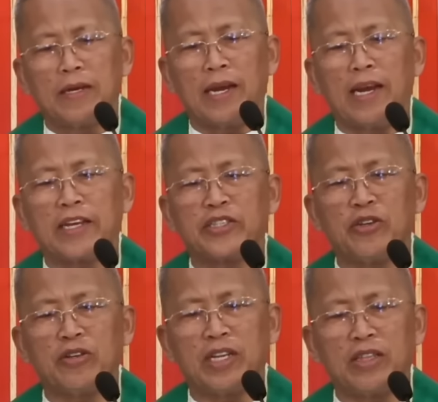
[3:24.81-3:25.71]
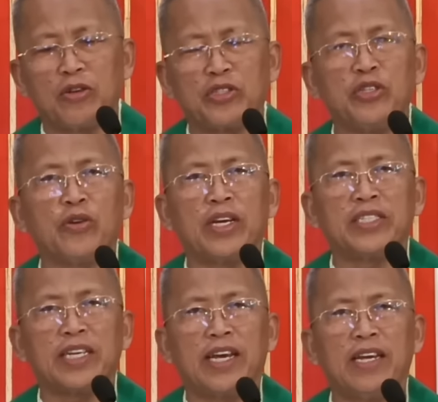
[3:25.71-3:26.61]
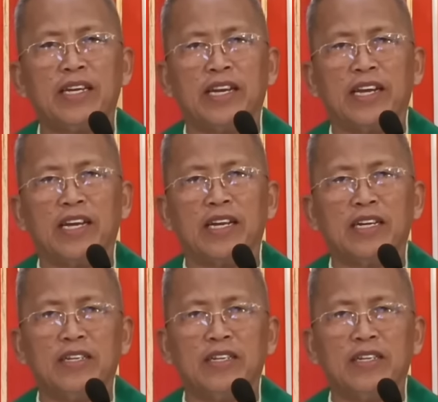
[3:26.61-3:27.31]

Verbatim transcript: eleksyon dito sa USA ni